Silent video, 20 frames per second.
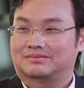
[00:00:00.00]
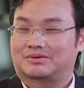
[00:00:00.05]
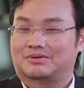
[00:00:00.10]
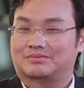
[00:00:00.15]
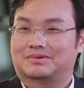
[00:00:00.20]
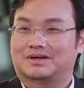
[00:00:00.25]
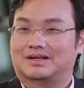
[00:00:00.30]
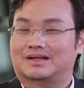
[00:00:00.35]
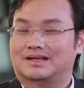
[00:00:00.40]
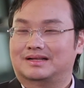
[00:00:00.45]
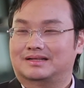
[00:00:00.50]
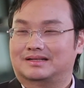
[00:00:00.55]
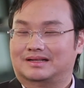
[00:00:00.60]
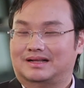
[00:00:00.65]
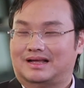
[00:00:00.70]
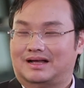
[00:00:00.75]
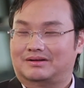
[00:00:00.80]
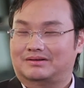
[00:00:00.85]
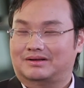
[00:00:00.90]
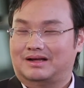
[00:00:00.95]
ผมก็เล่น
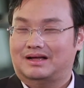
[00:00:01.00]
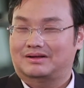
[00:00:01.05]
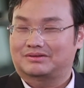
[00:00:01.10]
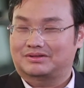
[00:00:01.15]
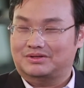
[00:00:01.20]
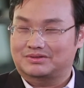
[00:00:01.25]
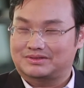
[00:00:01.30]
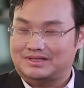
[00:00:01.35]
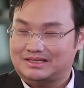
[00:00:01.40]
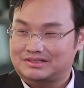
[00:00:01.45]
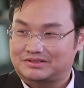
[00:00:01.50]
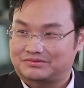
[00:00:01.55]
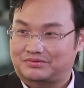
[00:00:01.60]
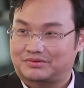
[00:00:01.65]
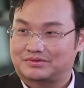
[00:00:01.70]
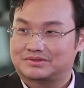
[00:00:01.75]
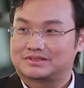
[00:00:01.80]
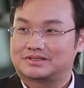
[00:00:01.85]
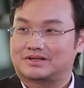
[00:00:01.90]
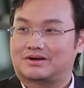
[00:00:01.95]
เอาเอาต้าแซกโซโฟ
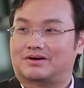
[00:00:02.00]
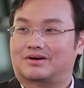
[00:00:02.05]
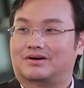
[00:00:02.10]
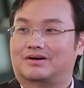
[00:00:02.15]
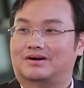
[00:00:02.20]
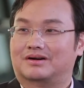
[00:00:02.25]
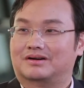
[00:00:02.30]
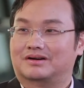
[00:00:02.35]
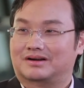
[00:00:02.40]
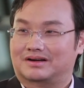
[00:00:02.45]
นสอง